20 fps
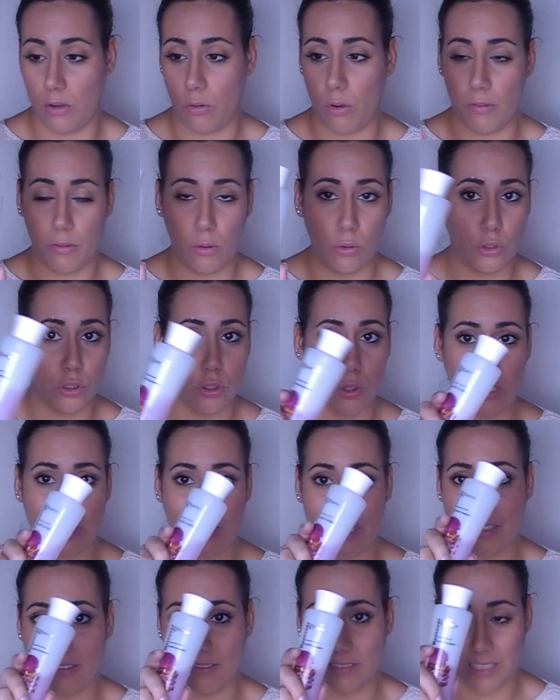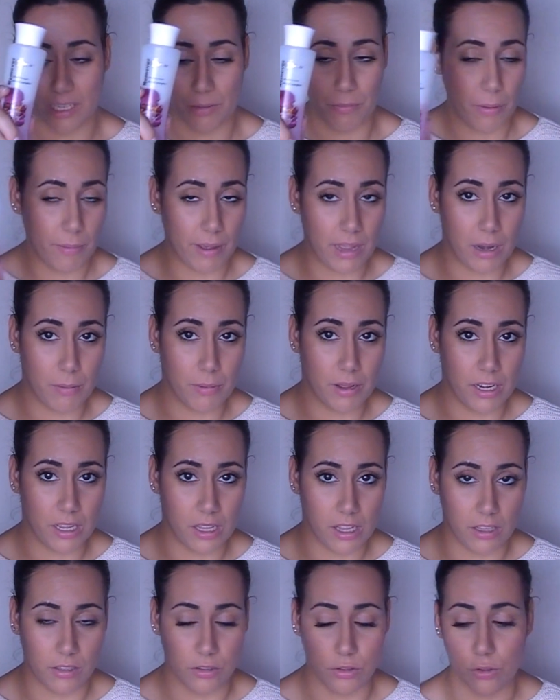cuando uso este se me va el
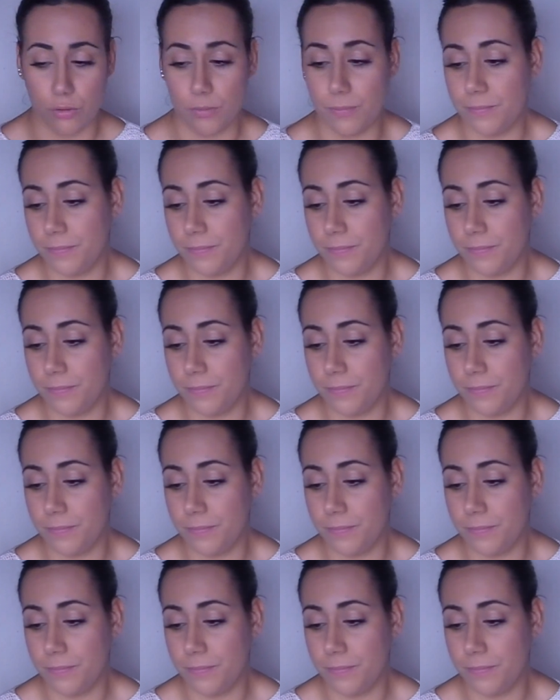amarillento.